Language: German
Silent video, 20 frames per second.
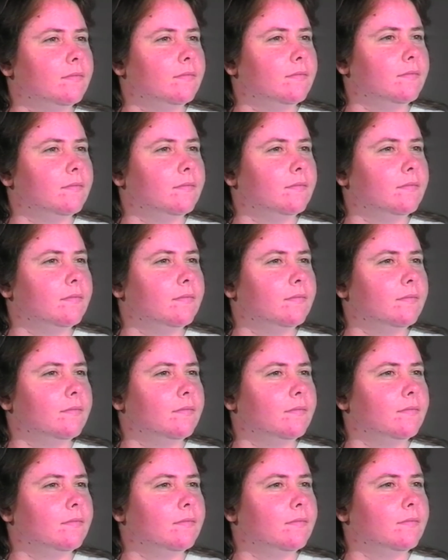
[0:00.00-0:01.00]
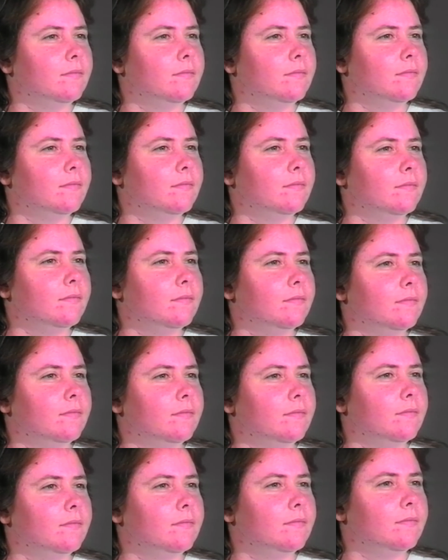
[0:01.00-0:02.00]
Ich hatte es
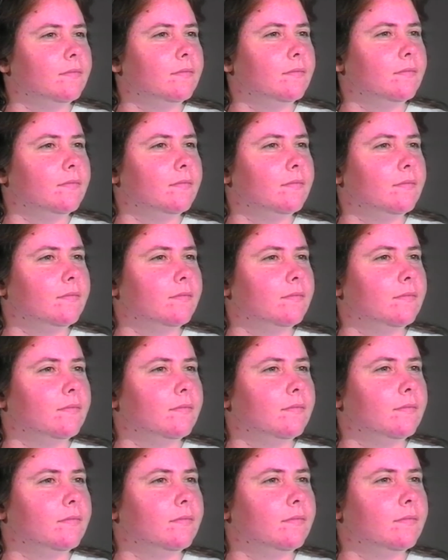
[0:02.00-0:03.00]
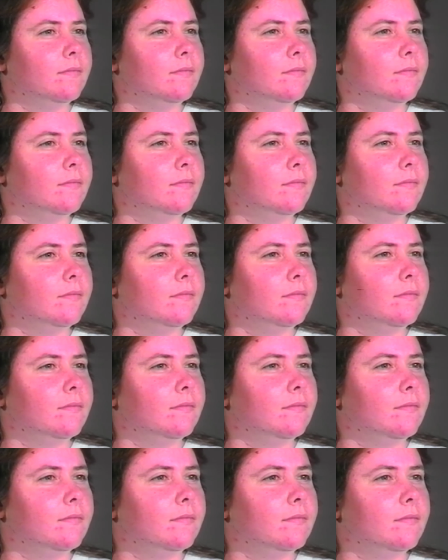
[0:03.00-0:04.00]
ignoriert und dachte, nein, ich habe schon alles
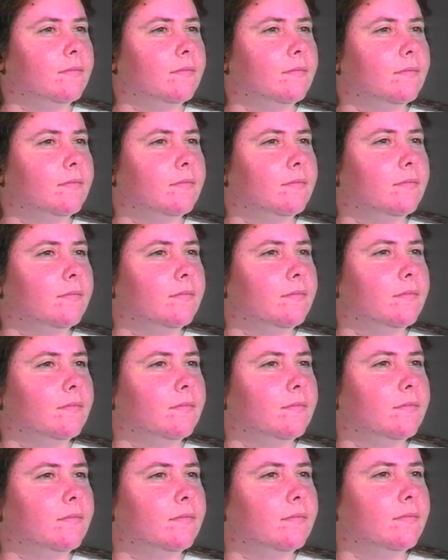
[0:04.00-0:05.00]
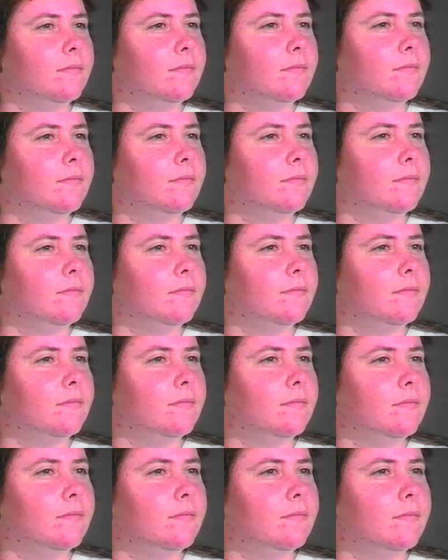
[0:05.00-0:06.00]
probiert. Nichts hat mir
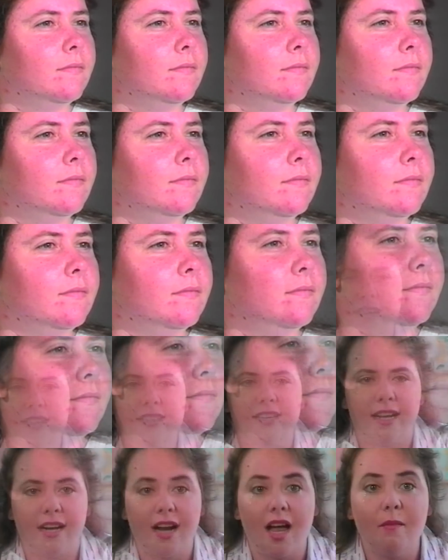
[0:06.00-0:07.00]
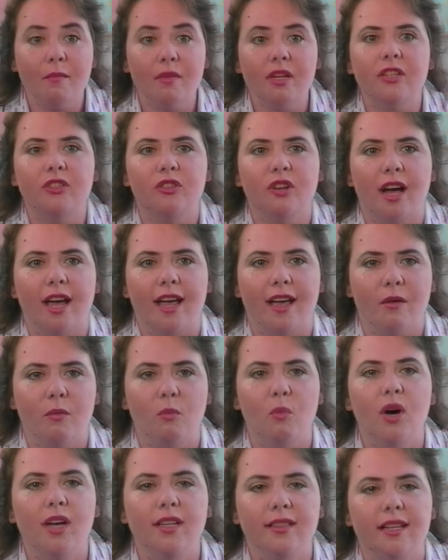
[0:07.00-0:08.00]
geholfen. Ich beschloss dann, ich will es ein
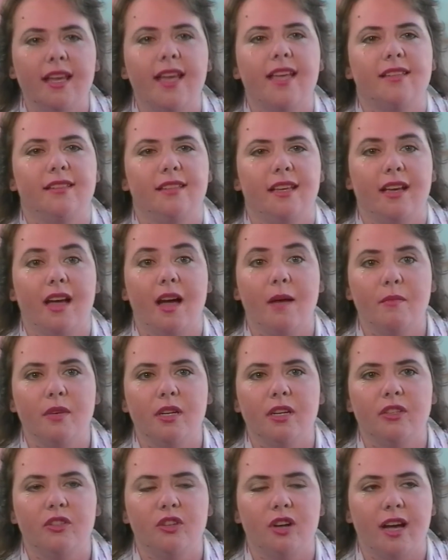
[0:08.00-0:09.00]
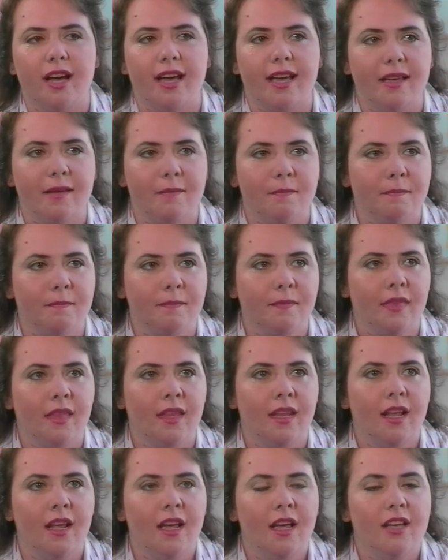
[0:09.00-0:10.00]
letztes Mal versuchen. Ich probiere es mal.
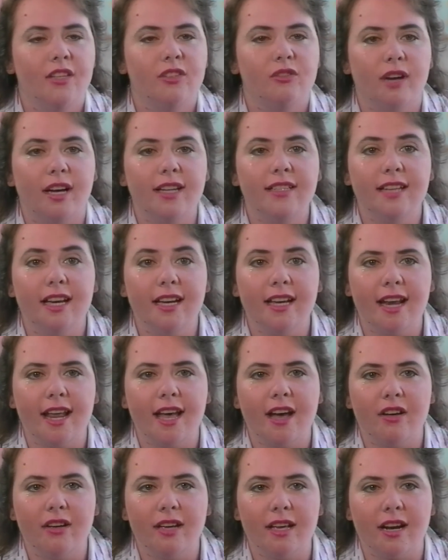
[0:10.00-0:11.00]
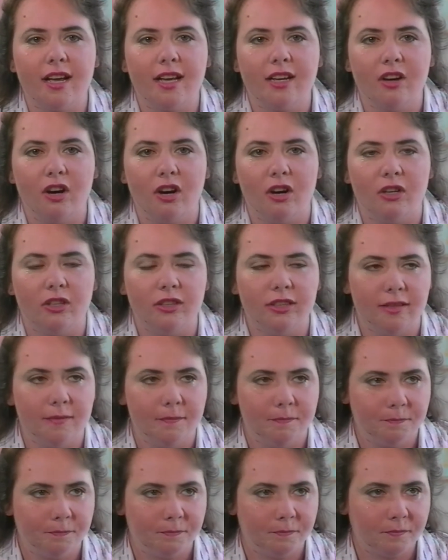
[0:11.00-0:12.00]
Also habe ich die Anzeige
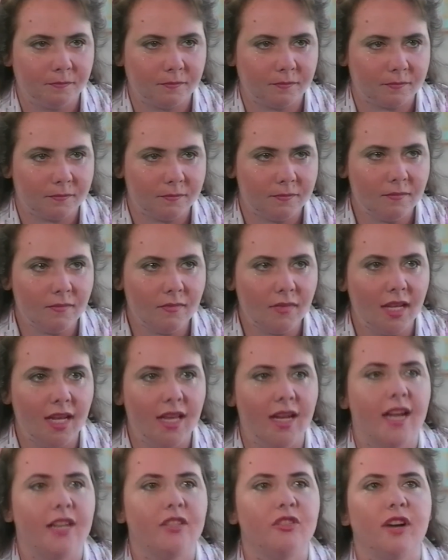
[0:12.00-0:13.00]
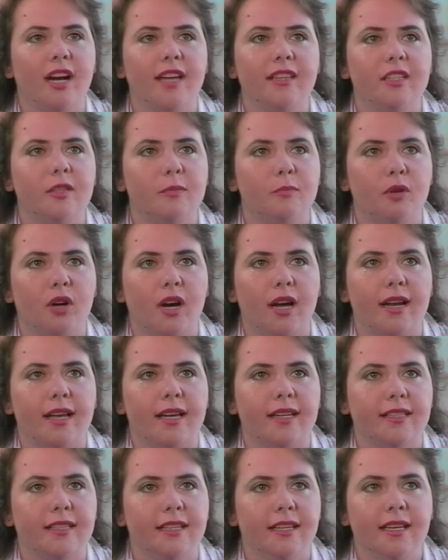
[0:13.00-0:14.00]
gesucht und habe
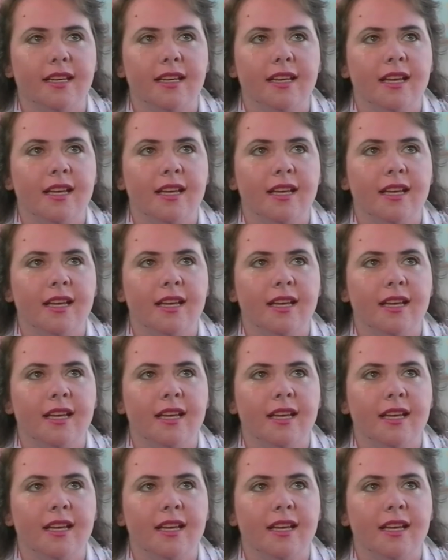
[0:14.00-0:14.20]
angerufen.